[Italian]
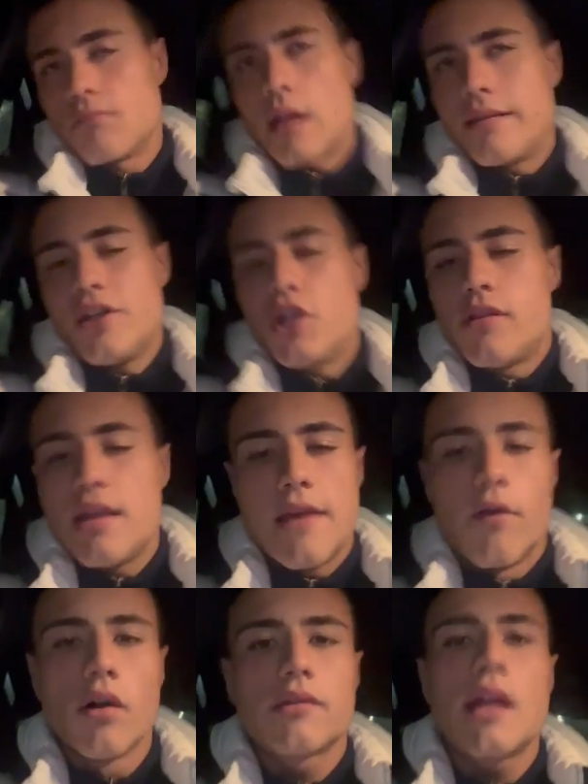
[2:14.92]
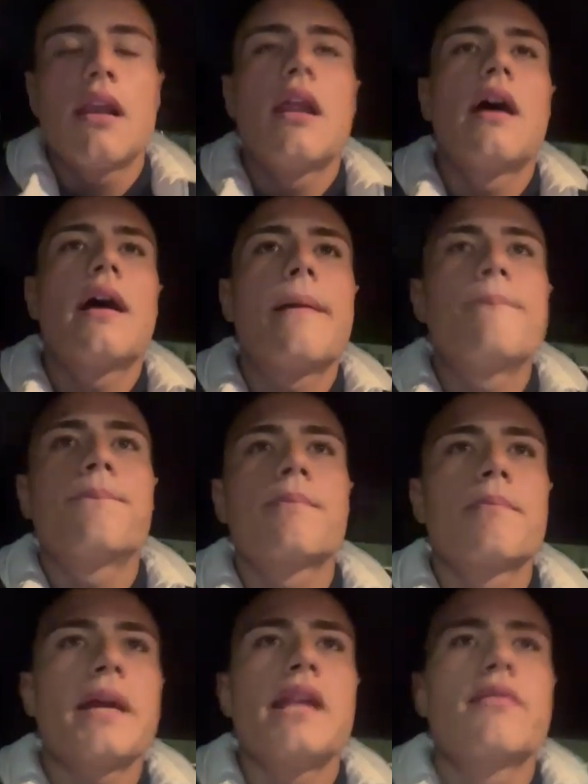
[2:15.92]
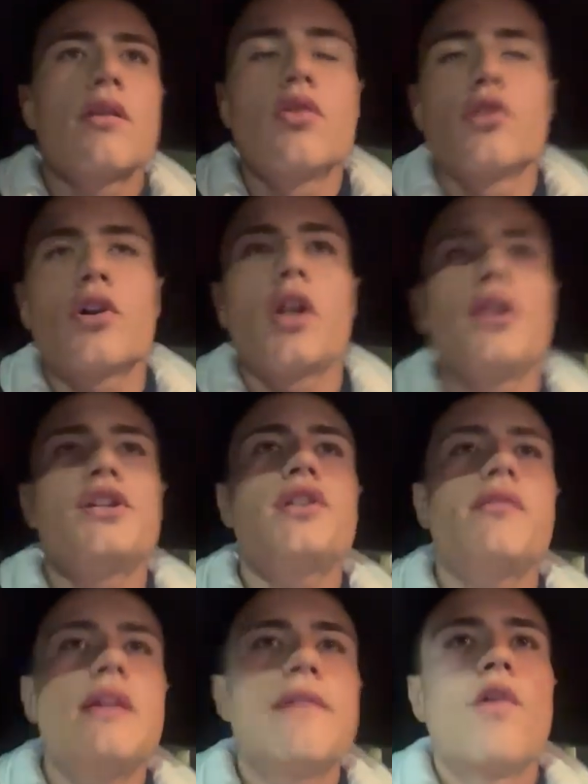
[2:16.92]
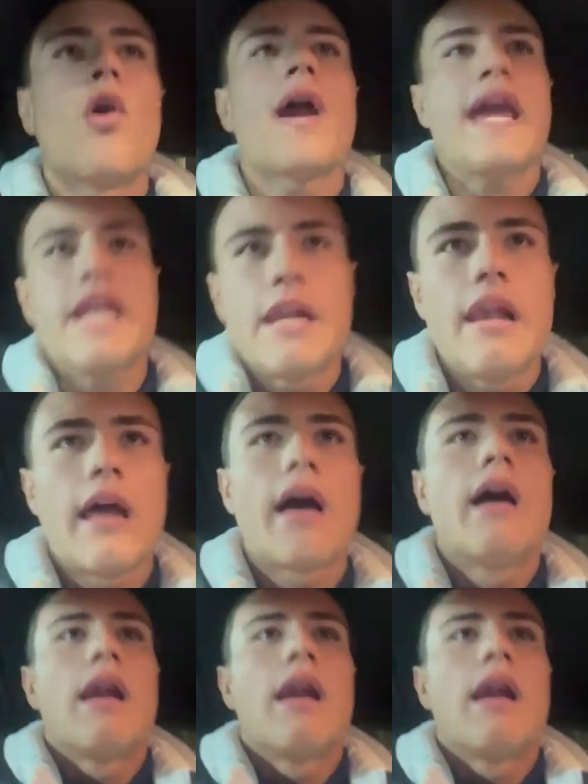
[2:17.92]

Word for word: decisivo del, mm, per il secondo gol decisivo e il,